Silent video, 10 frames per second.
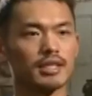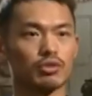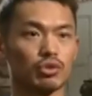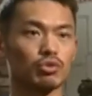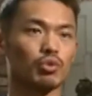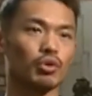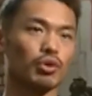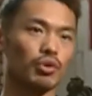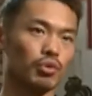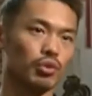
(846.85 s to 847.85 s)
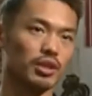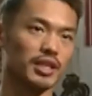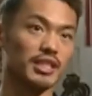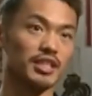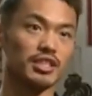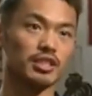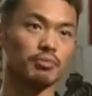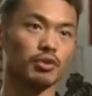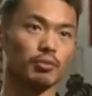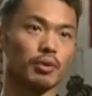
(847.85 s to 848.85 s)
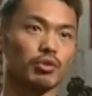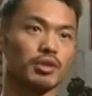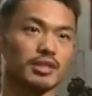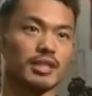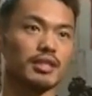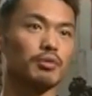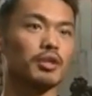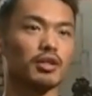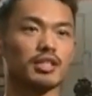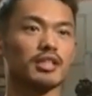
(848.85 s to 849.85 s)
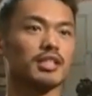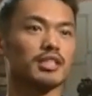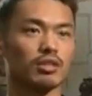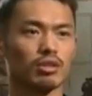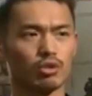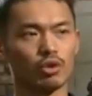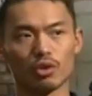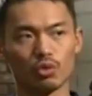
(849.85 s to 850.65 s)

现在在全中国有很多的一些年轻朋友，包括刚才我们聊天你也讲到，